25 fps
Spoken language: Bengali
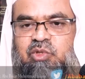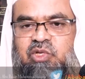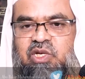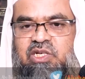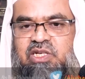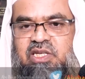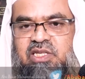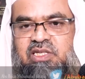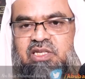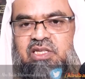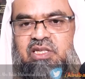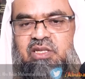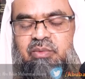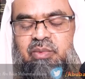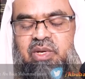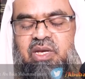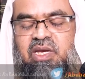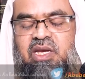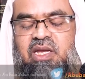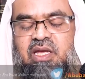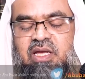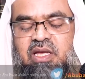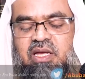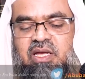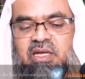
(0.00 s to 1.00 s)
মতো একটা দিয়ে দিবেন
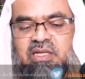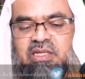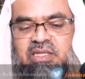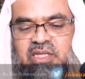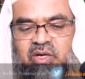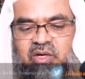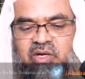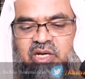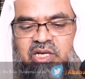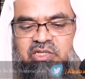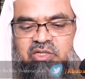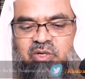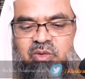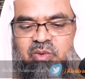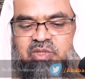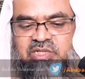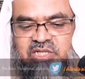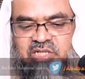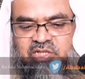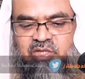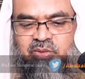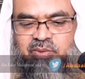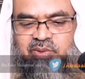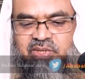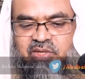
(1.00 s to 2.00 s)
তাহলে এই
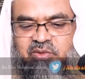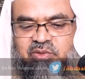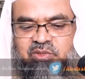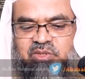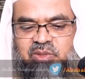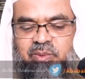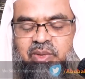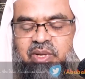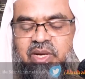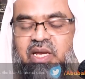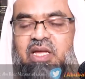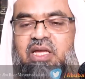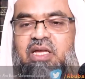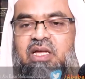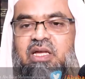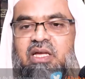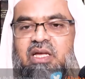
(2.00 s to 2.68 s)
সমস্যার সমাধান হতে পারে